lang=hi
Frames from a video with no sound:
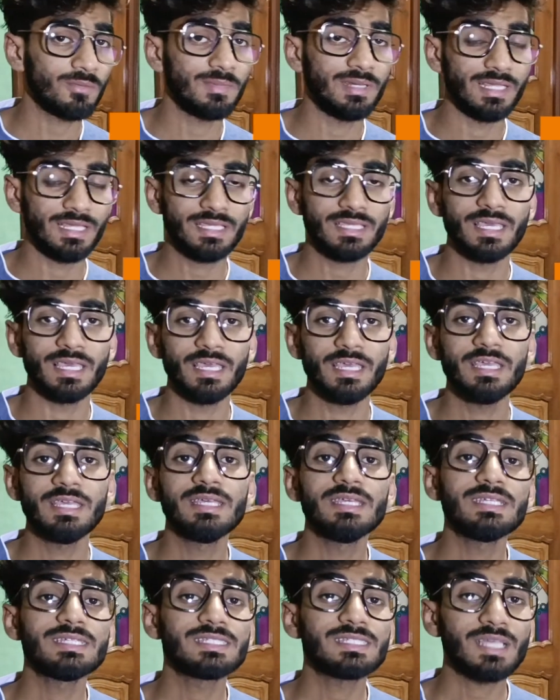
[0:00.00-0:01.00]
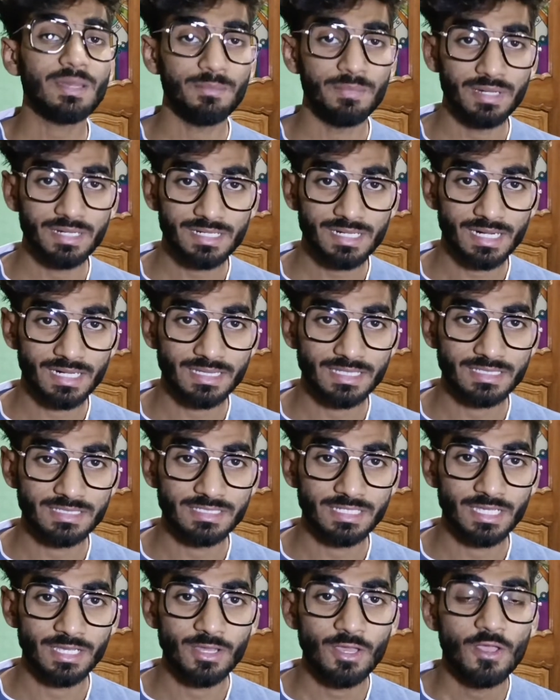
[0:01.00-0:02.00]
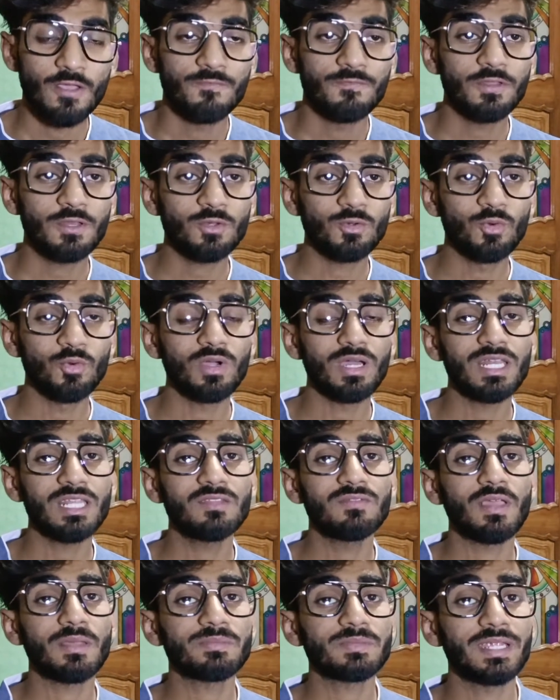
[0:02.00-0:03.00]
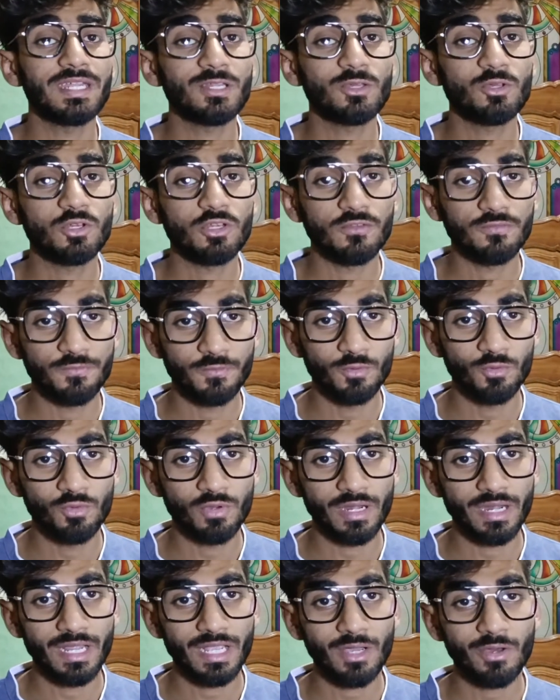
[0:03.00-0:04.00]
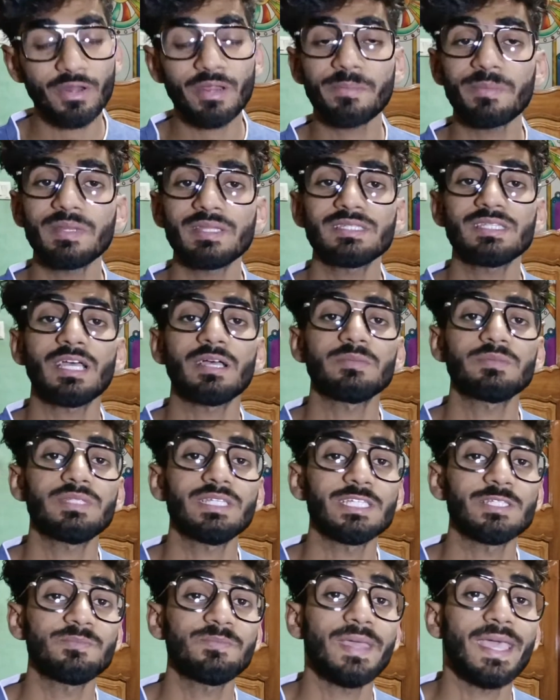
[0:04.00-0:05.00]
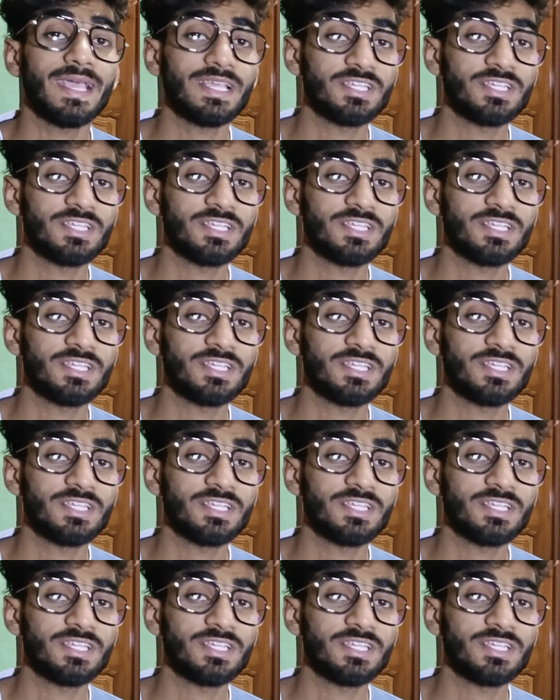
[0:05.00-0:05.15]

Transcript: आप लिख के सबमिट कर दीजिए फिर गूगल इस वेबसाइट को रिव्यू करेगा और अपने हिसाब से इस पर